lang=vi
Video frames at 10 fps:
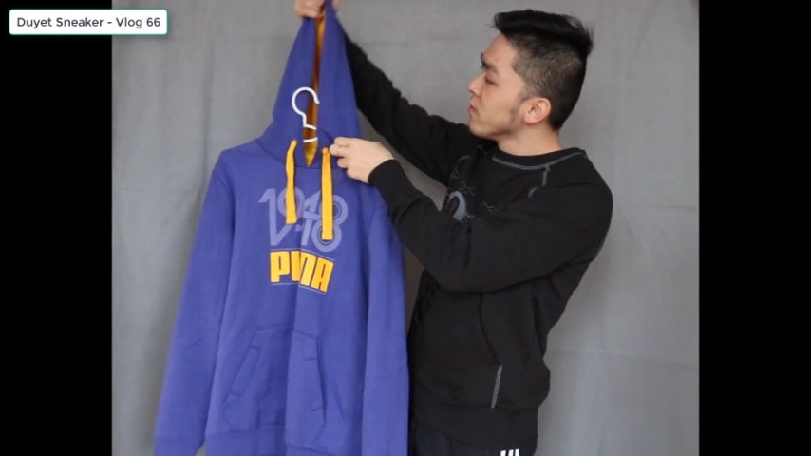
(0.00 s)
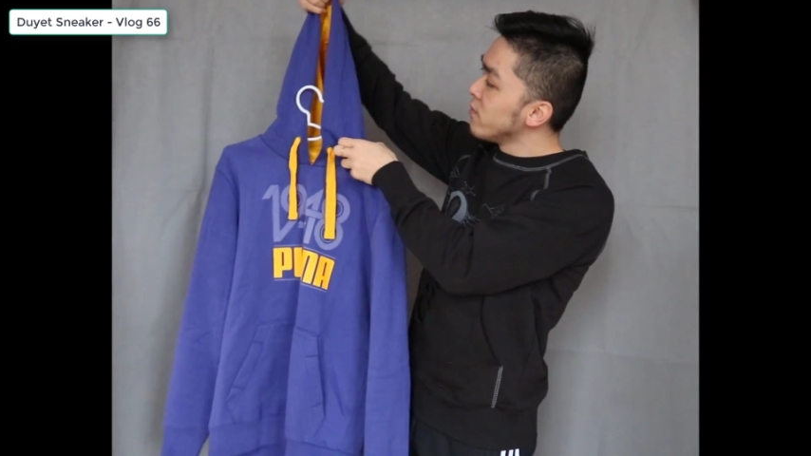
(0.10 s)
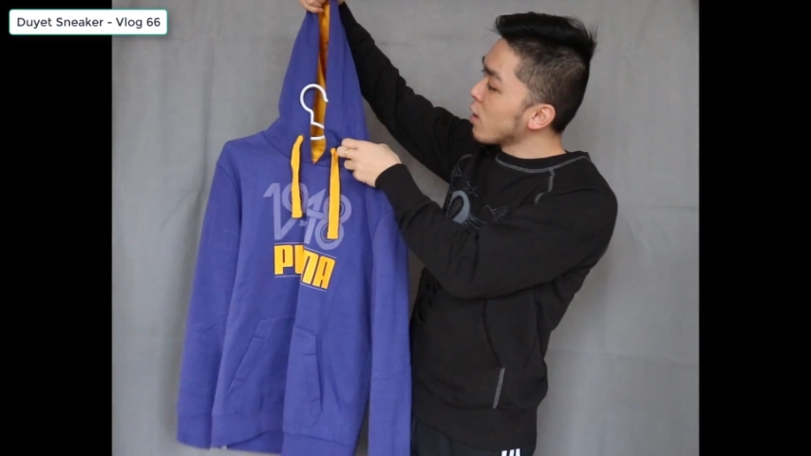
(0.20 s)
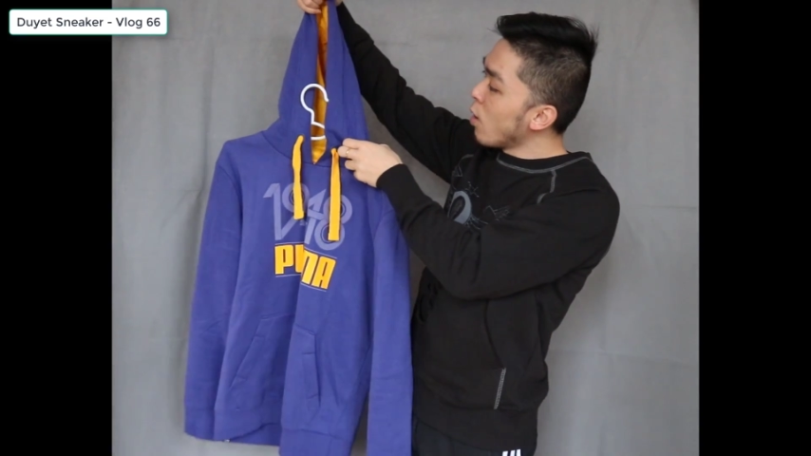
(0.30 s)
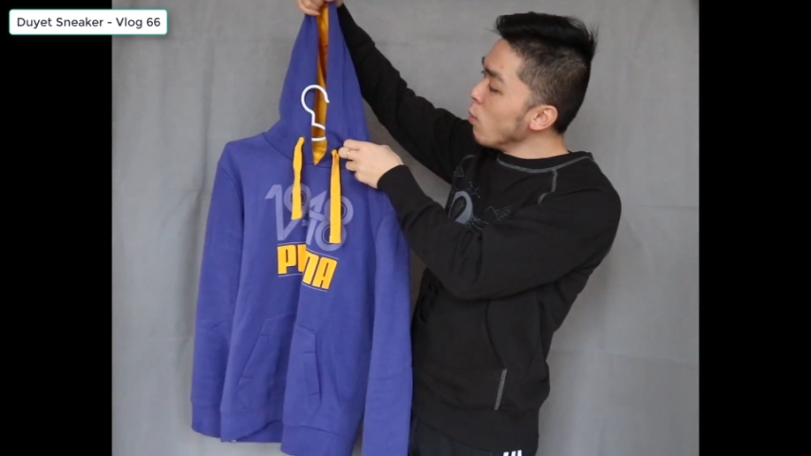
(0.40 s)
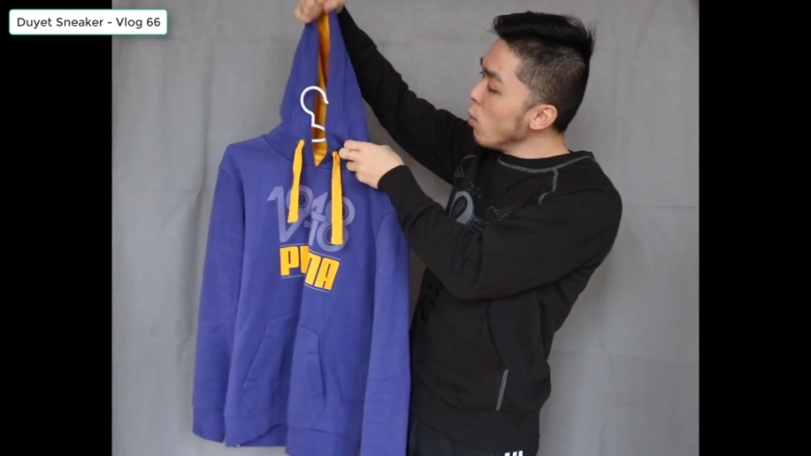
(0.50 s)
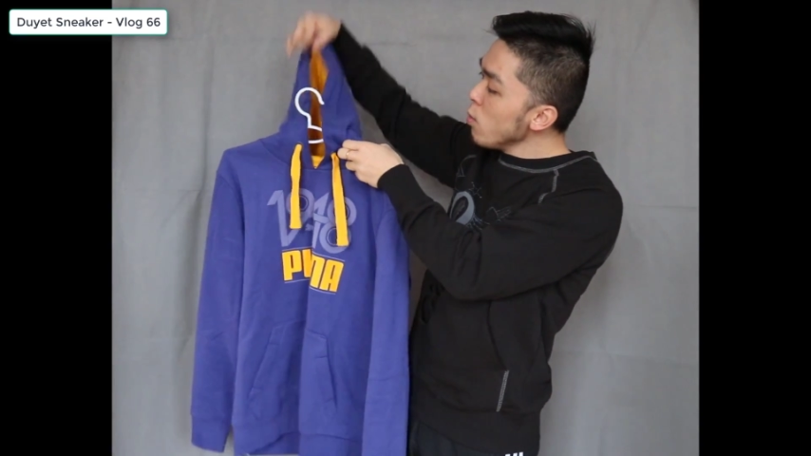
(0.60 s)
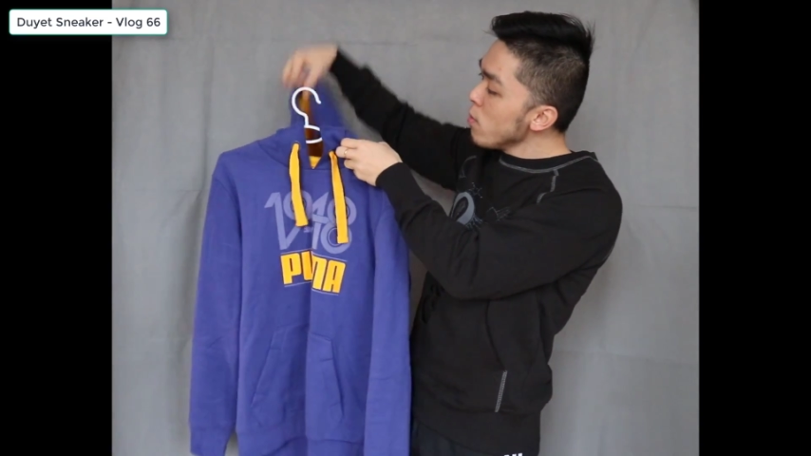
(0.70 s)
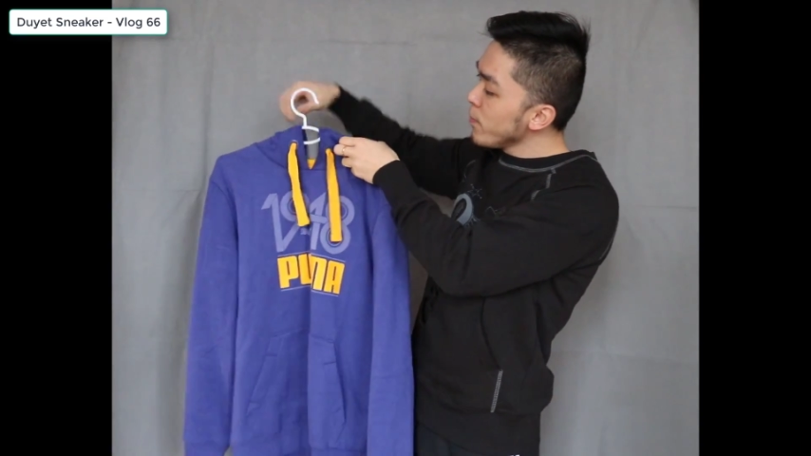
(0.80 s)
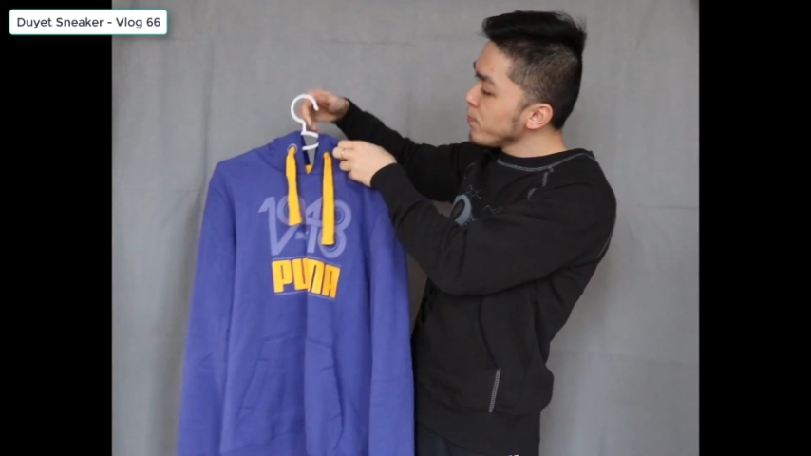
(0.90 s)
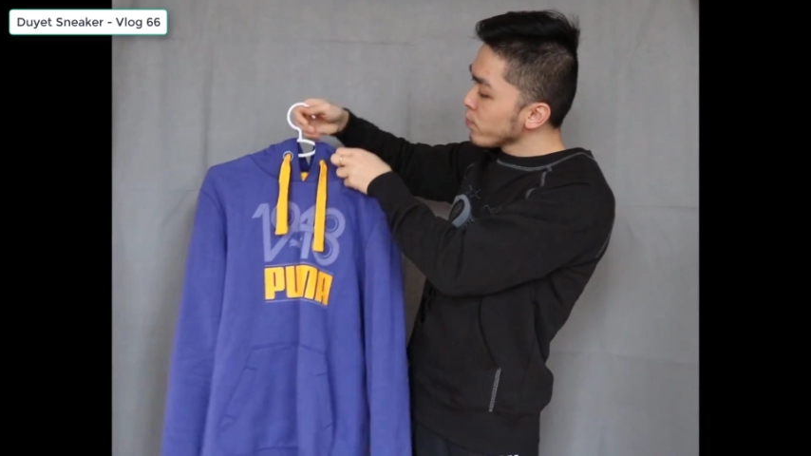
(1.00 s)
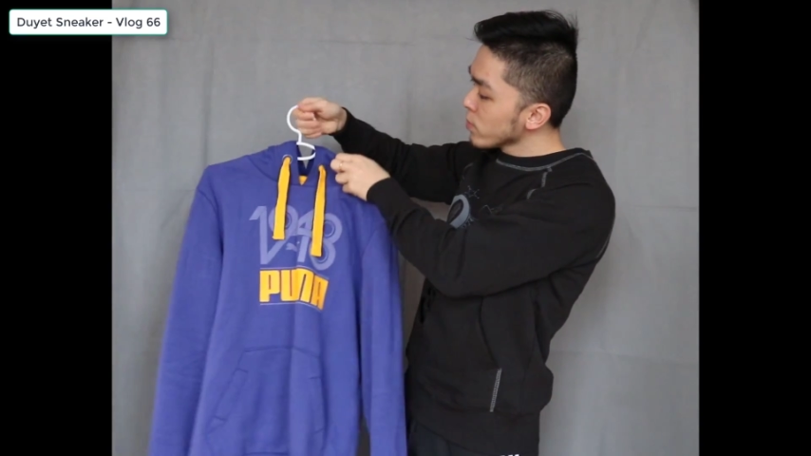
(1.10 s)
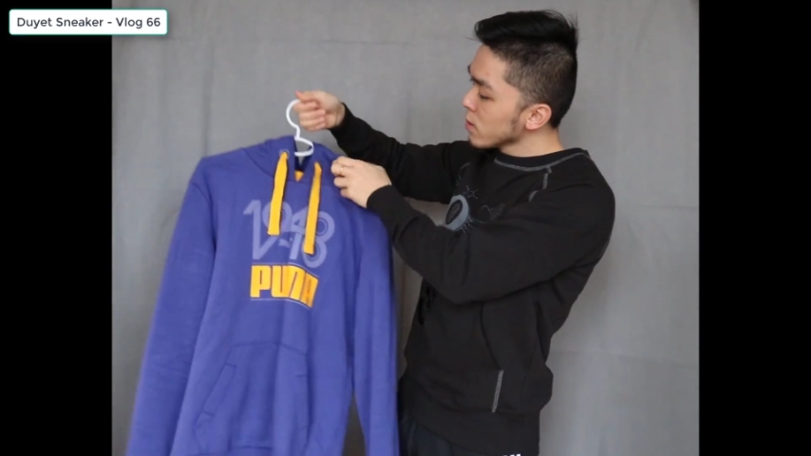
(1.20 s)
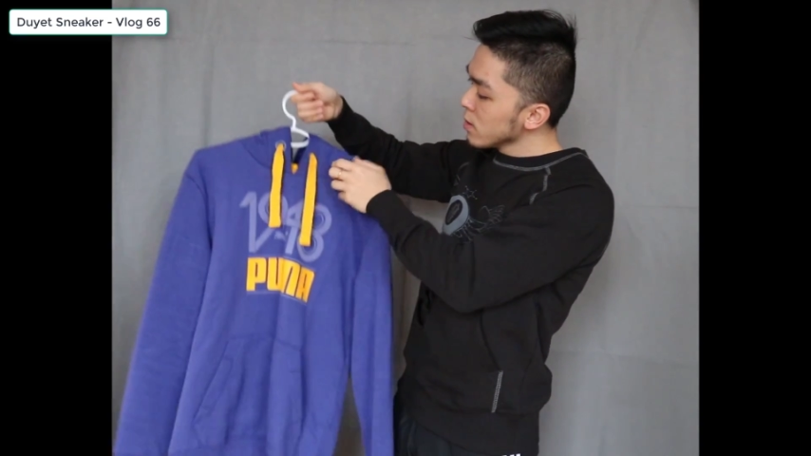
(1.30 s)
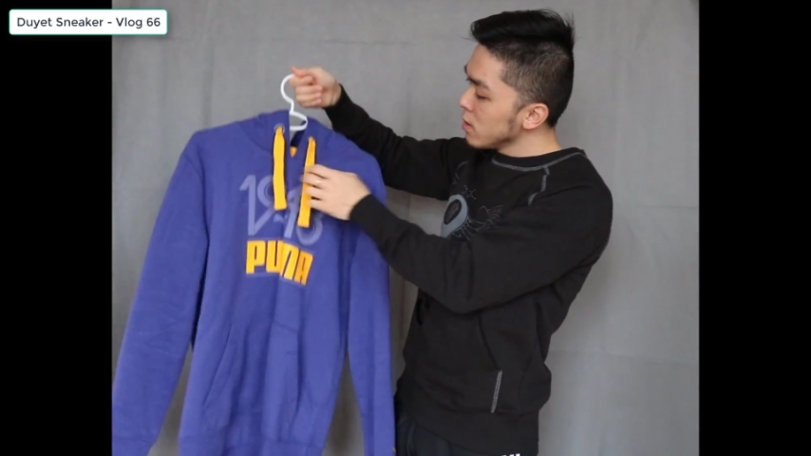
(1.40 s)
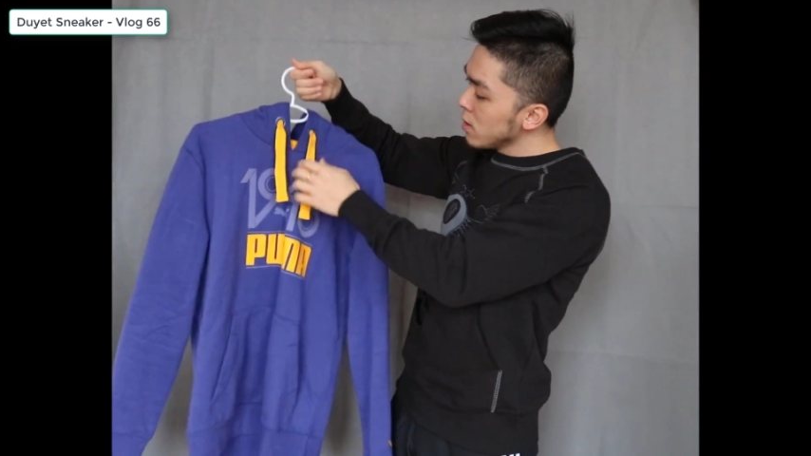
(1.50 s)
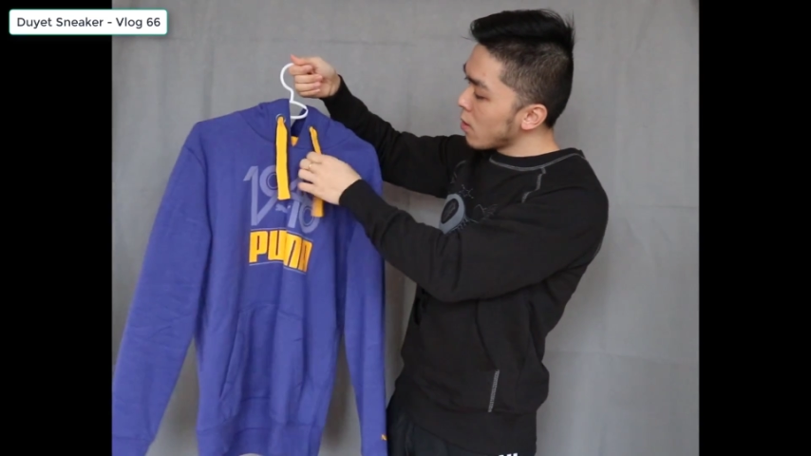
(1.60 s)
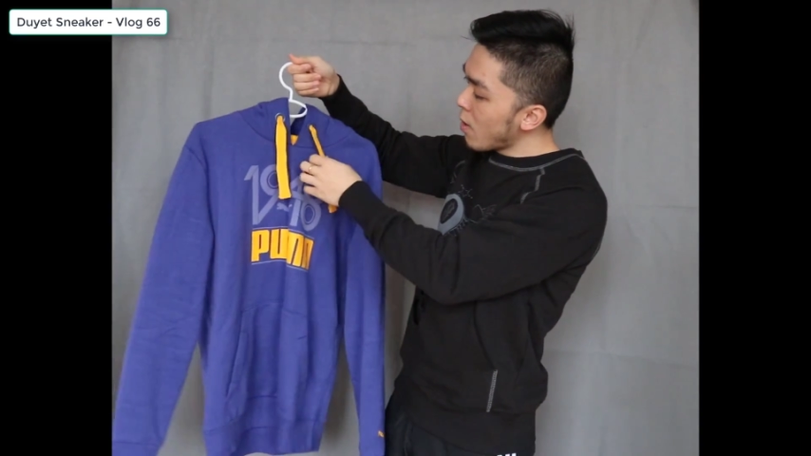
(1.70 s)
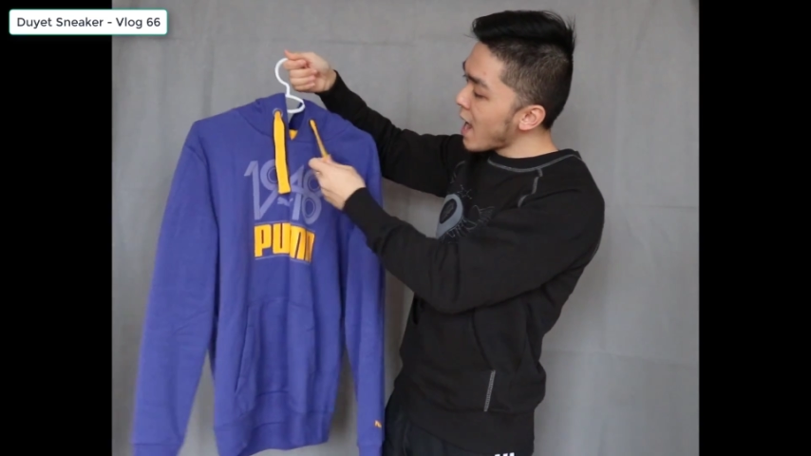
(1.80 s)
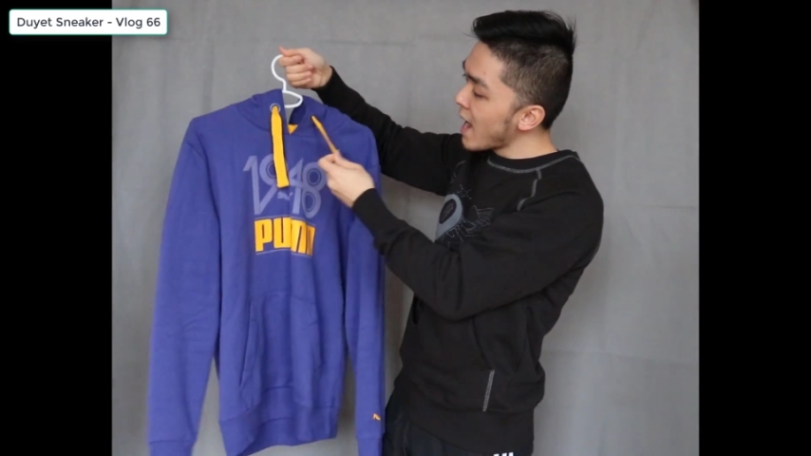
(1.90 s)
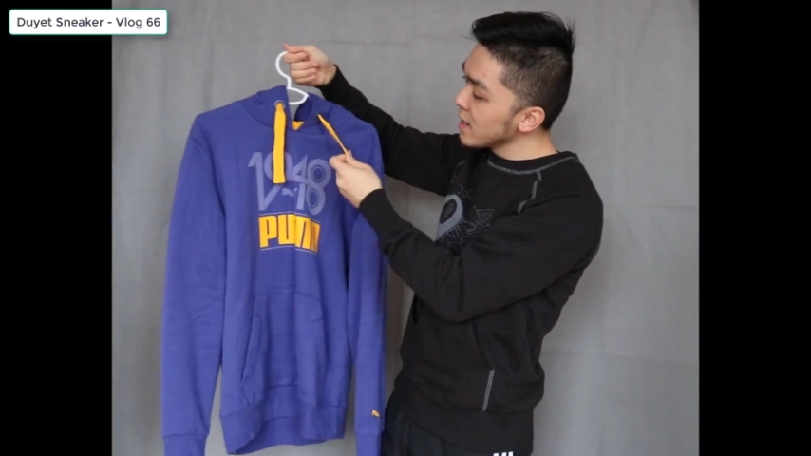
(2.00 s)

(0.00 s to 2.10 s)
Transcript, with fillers: và có mũ có hai